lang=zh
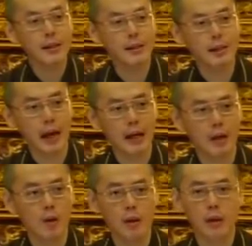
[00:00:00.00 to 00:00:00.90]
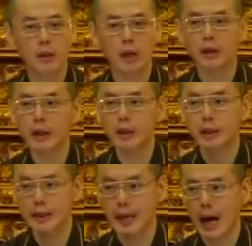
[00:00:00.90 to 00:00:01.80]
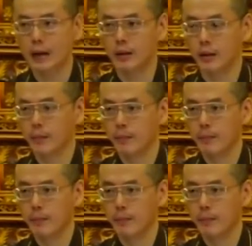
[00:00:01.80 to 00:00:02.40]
是醒来以后，你知道那个是假的。